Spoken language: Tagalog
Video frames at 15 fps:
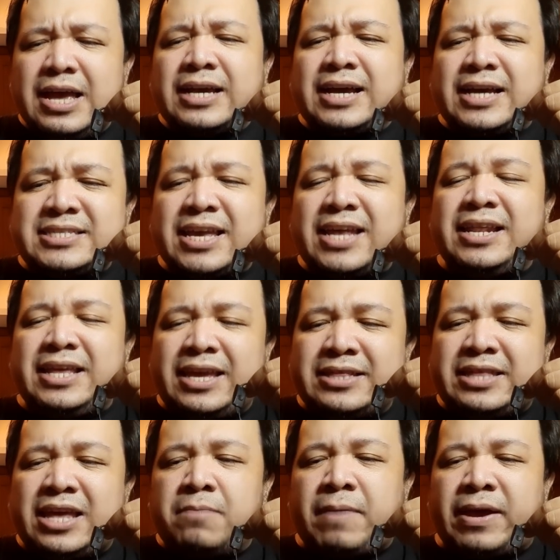Kasi
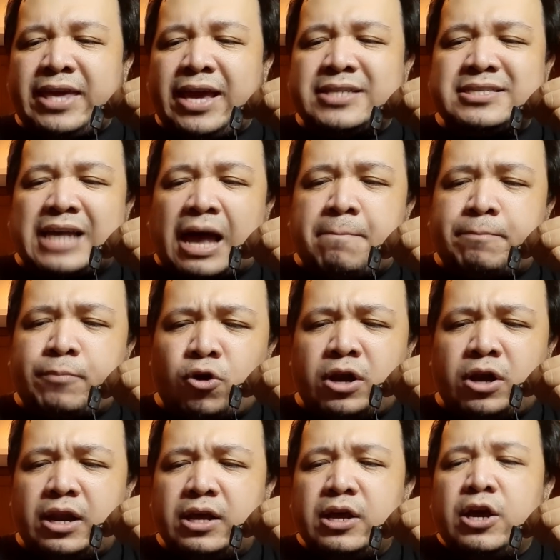leading by
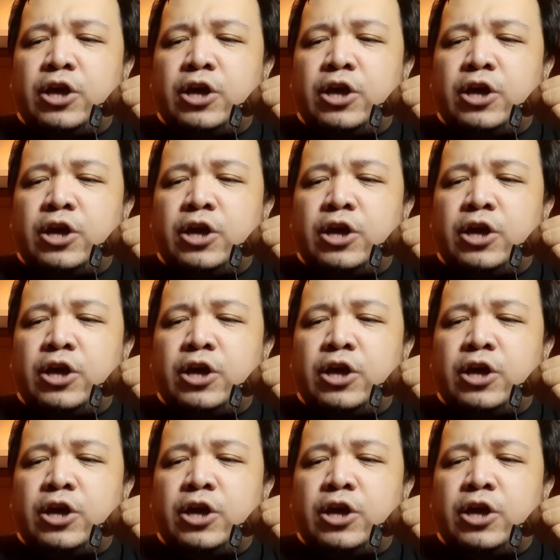example.